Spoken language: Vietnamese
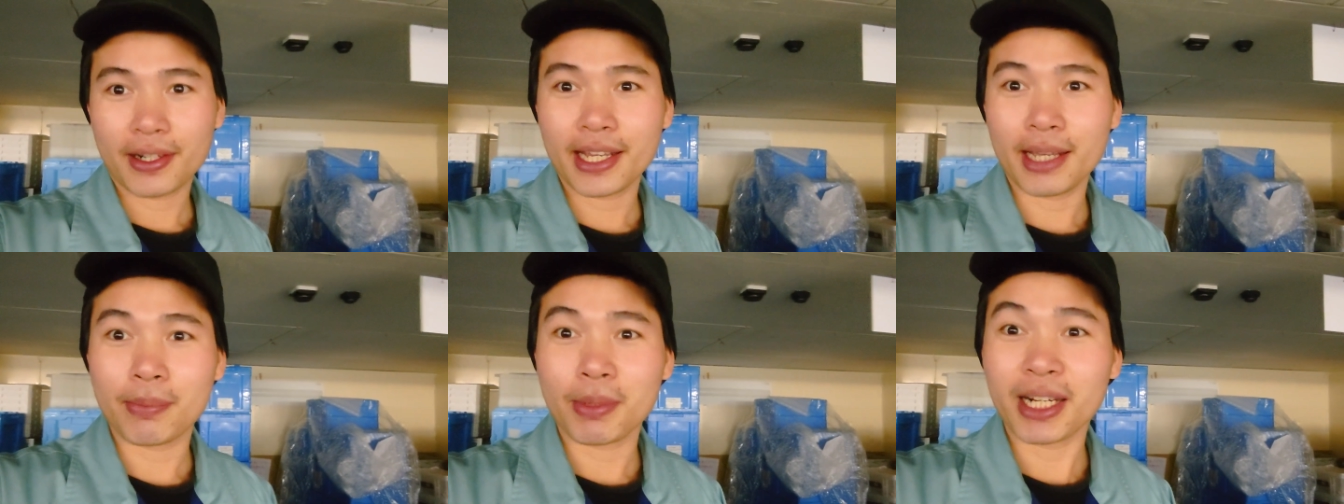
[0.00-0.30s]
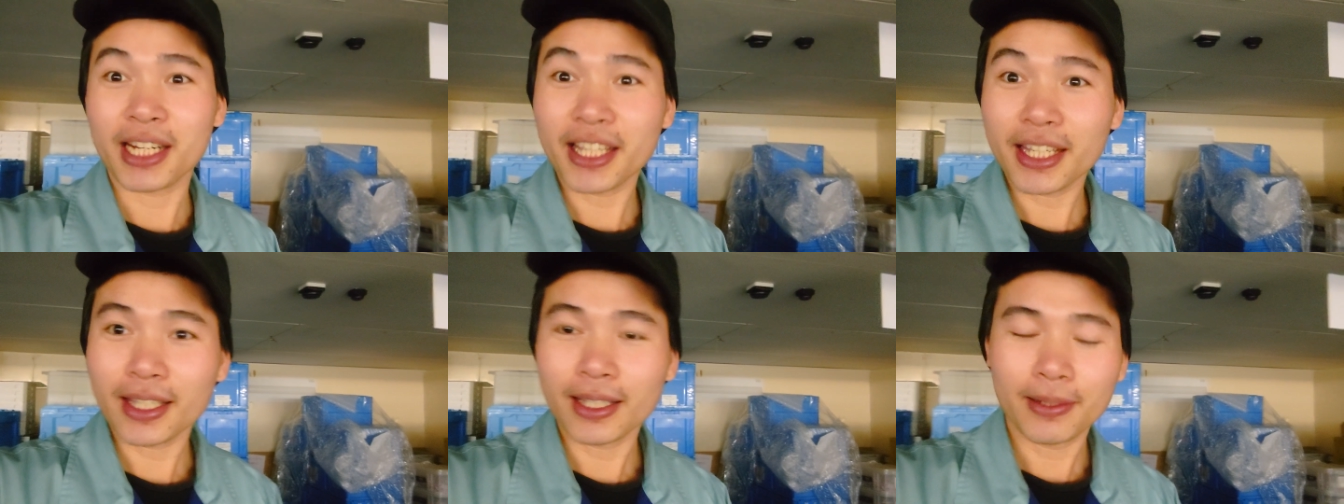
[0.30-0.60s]
để
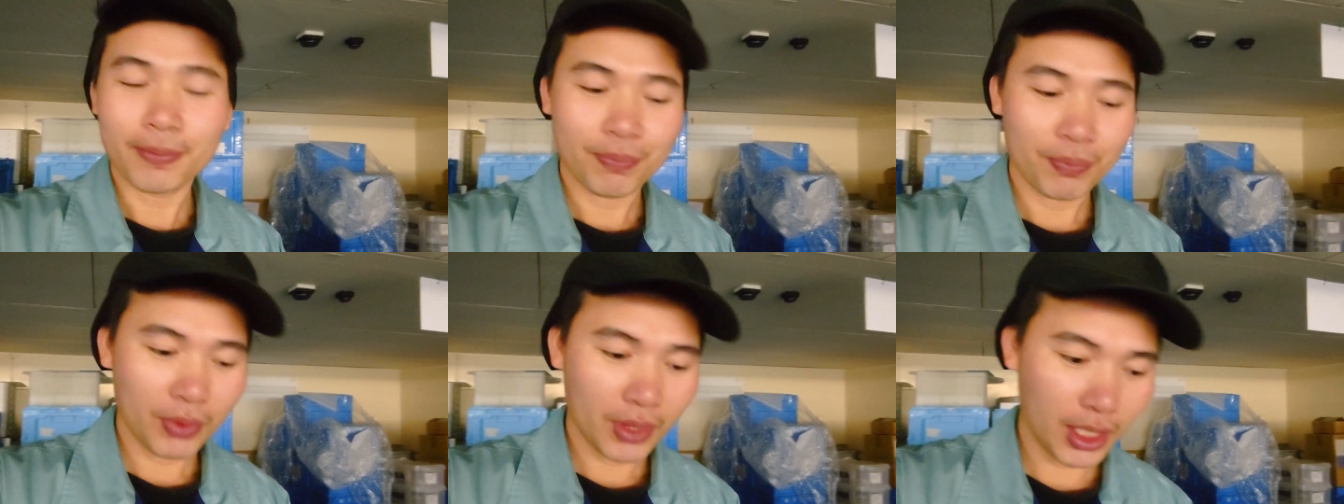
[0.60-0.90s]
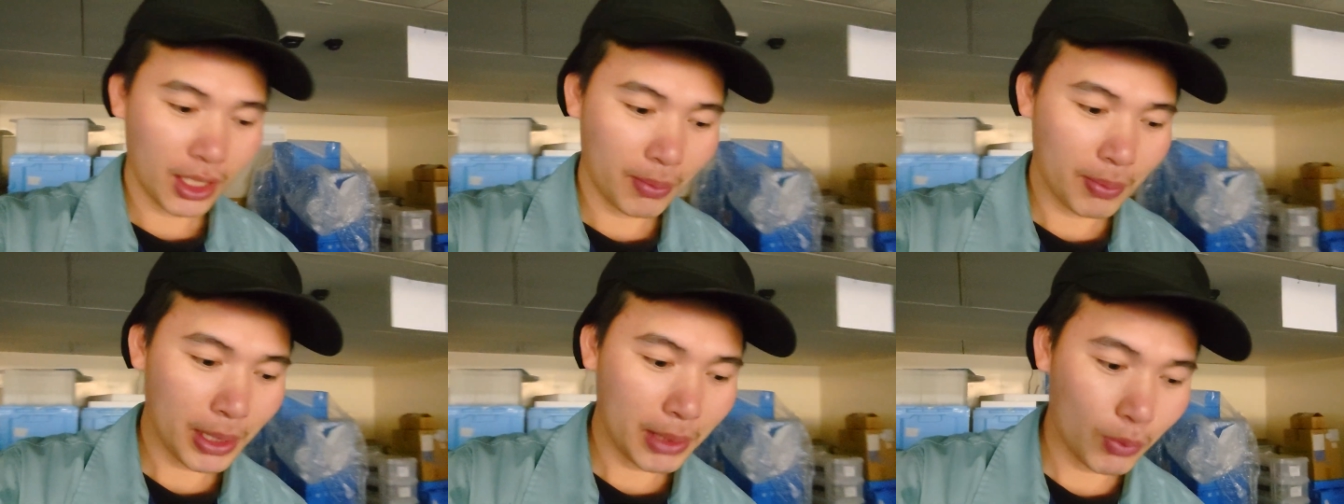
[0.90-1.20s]
mà đi
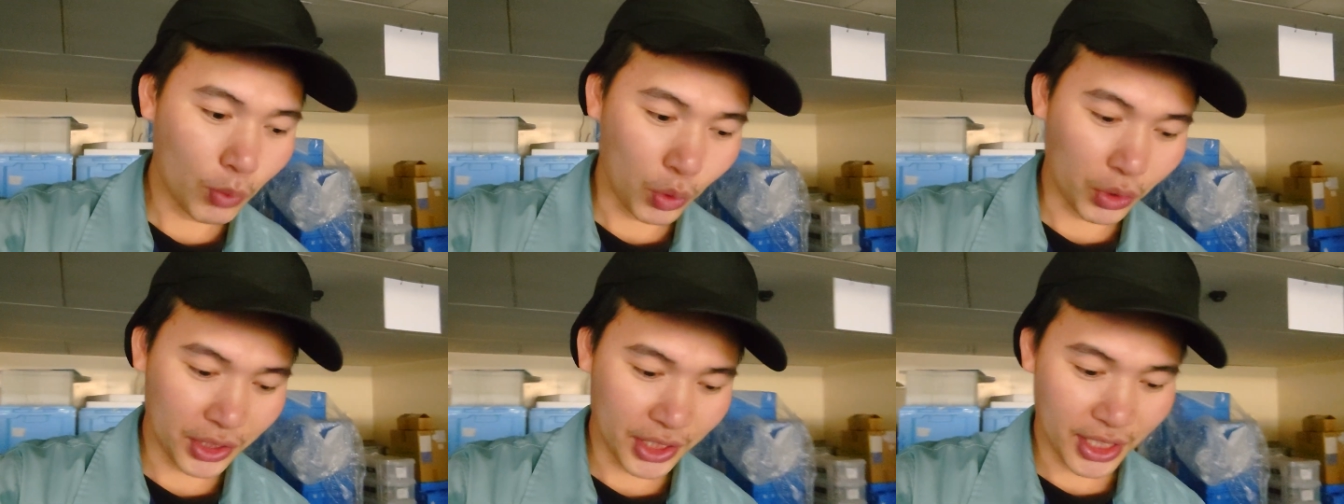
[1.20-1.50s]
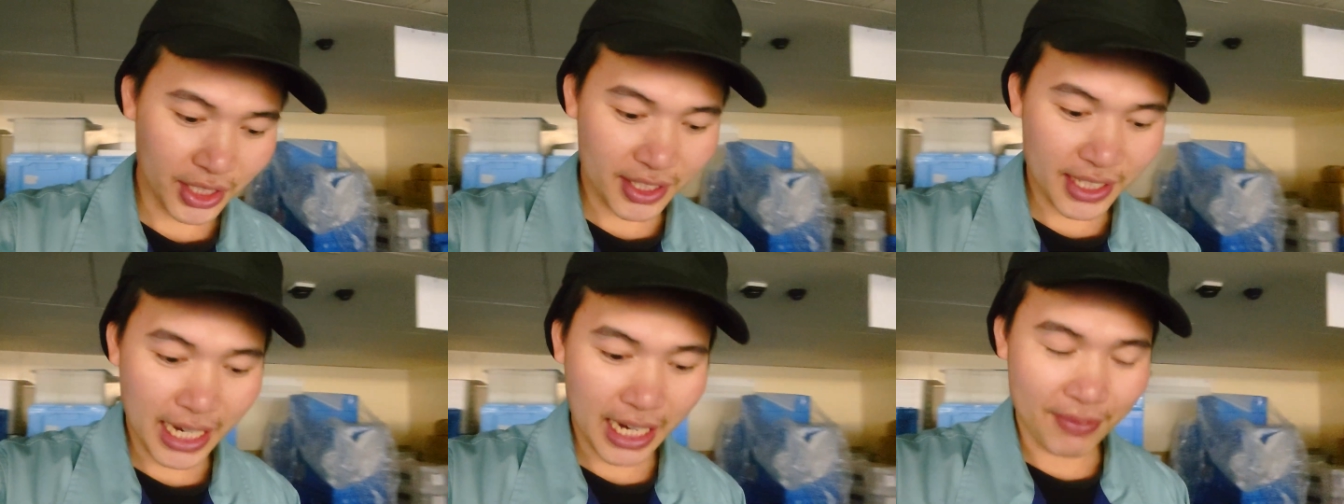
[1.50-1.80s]
Thì mình muốn
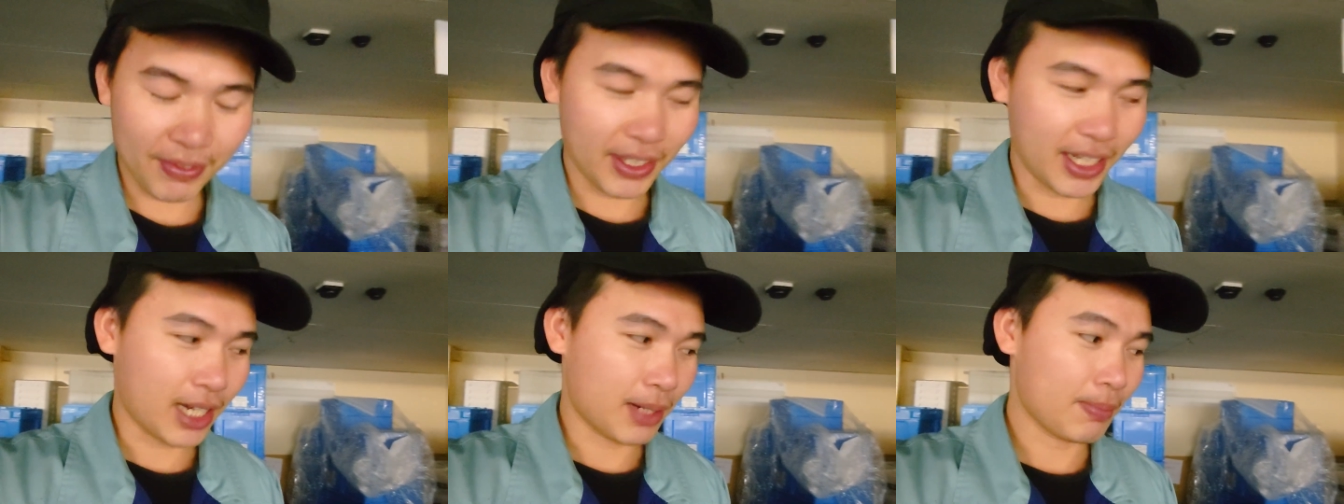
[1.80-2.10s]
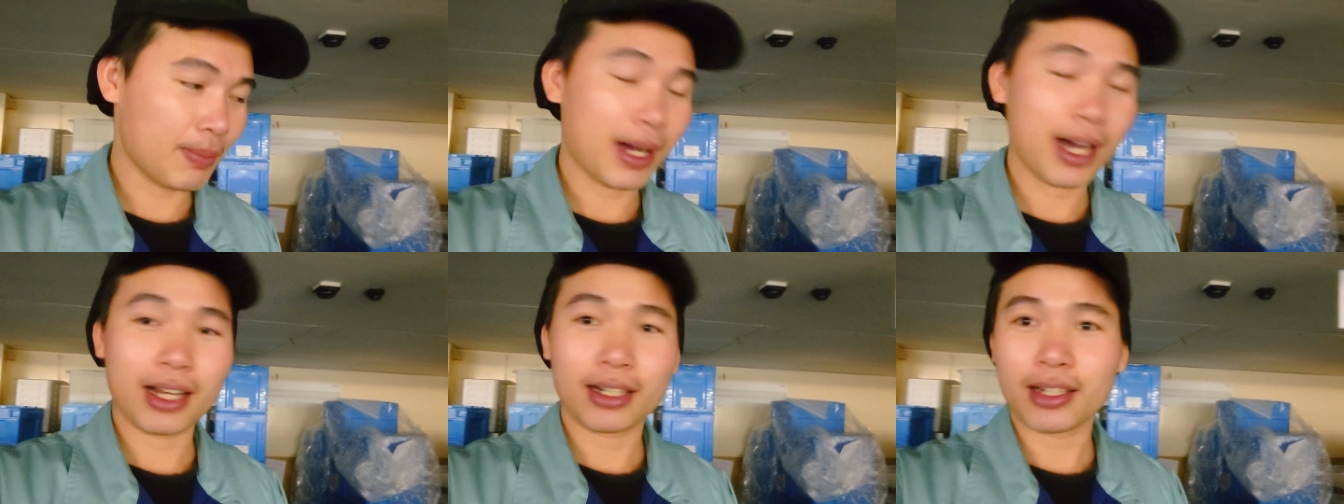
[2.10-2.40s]
chia sẻ với
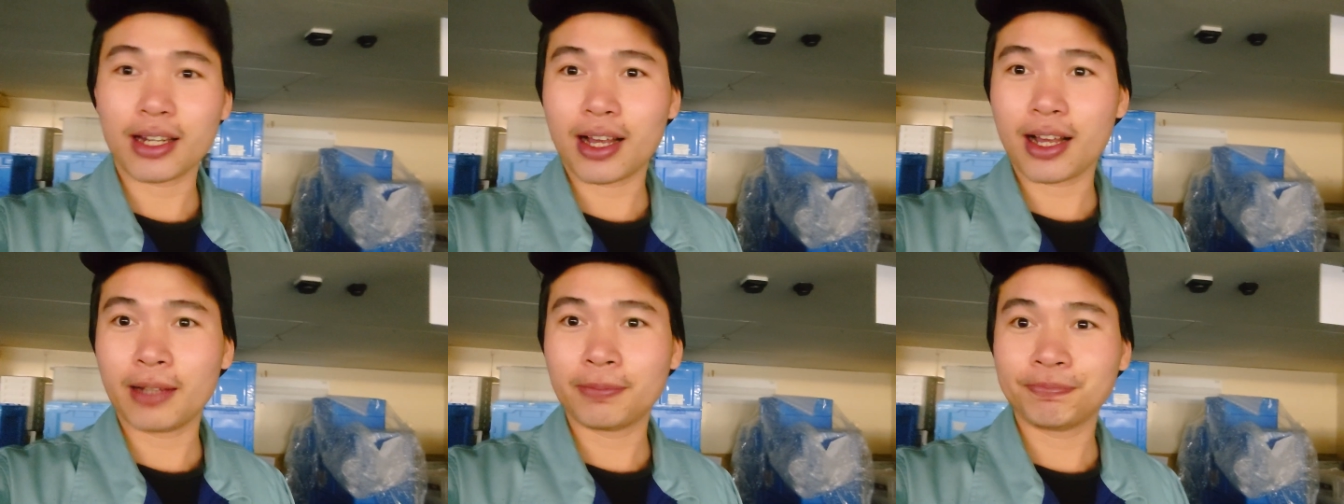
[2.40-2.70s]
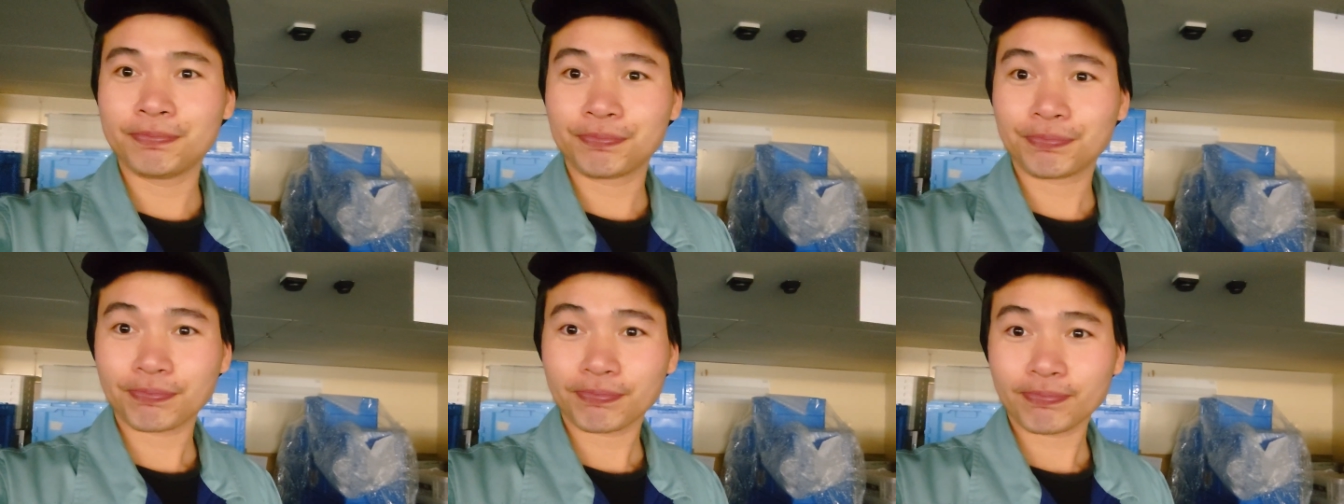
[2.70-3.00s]
các bạn
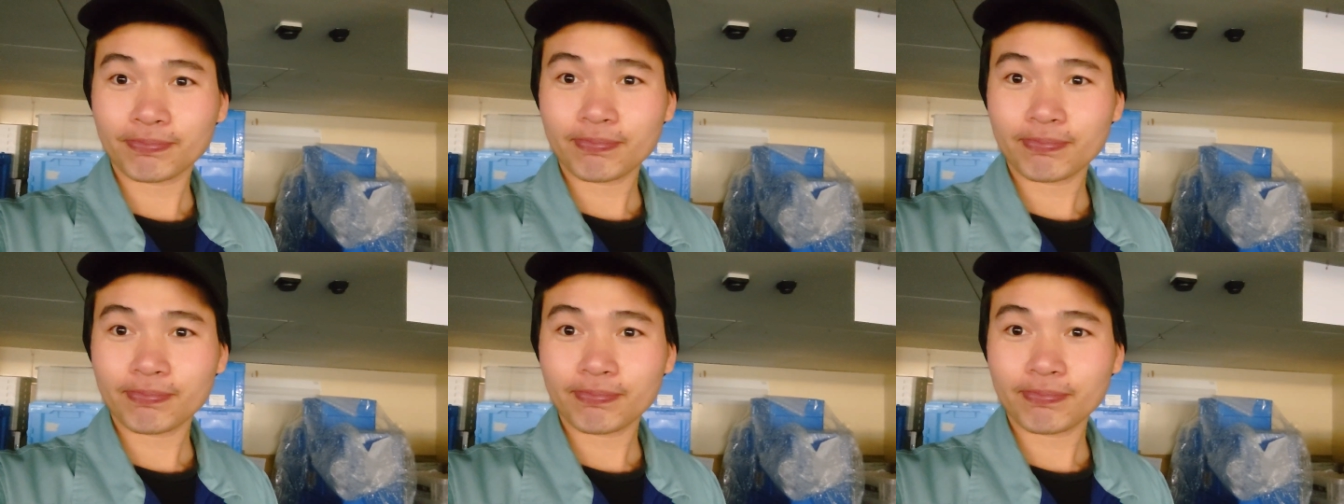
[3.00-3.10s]
nào